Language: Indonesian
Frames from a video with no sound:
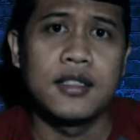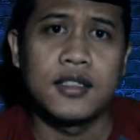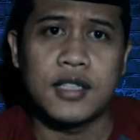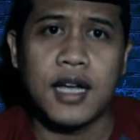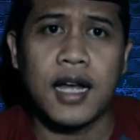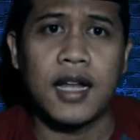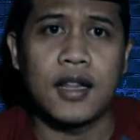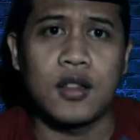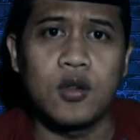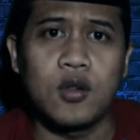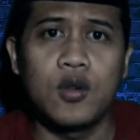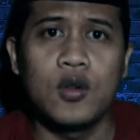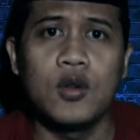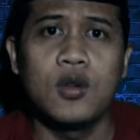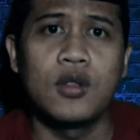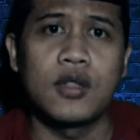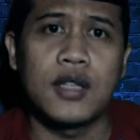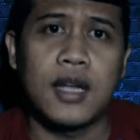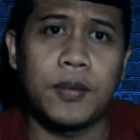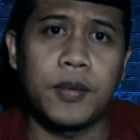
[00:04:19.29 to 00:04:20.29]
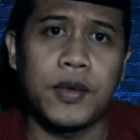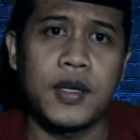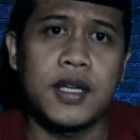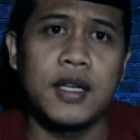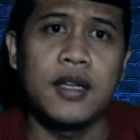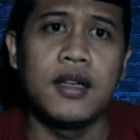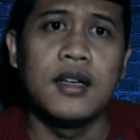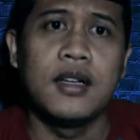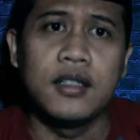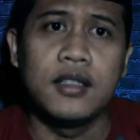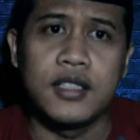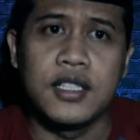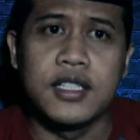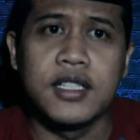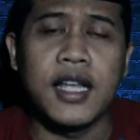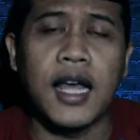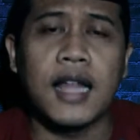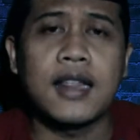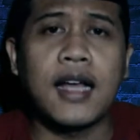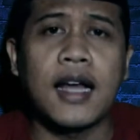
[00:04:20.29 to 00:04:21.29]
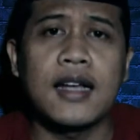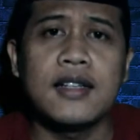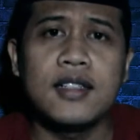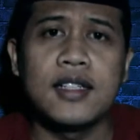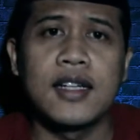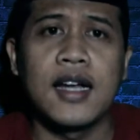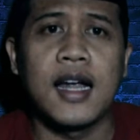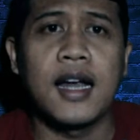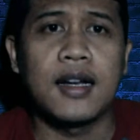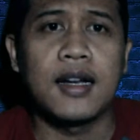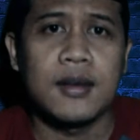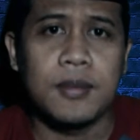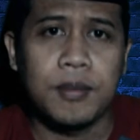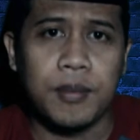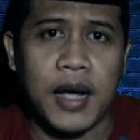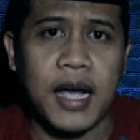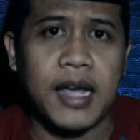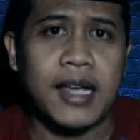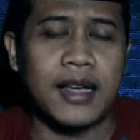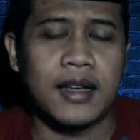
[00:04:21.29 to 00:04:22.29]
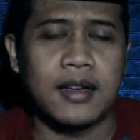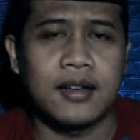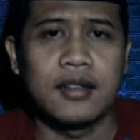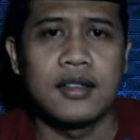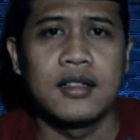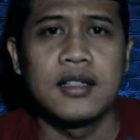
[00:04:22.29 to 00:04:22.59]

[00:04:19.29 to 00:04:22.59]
Satu tapi diniatkan dengan baik.